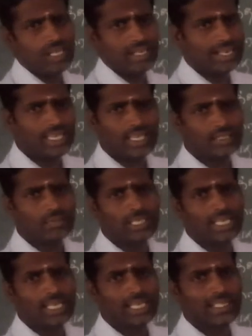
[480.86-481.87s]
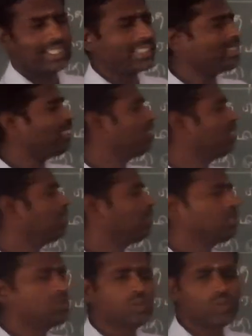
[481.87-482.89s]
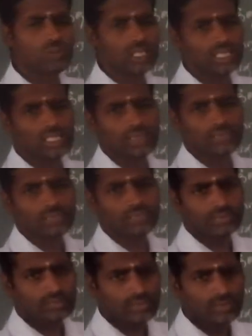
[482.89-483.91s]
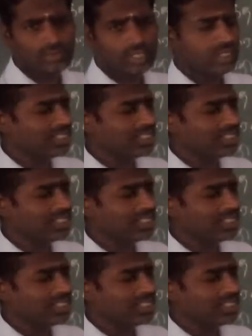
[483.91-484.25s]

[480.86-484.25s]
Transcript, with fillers: நிறையா இருக்கும் இல்லையா கசடு அப்படின்னு சொல்லுவாங்க இந்த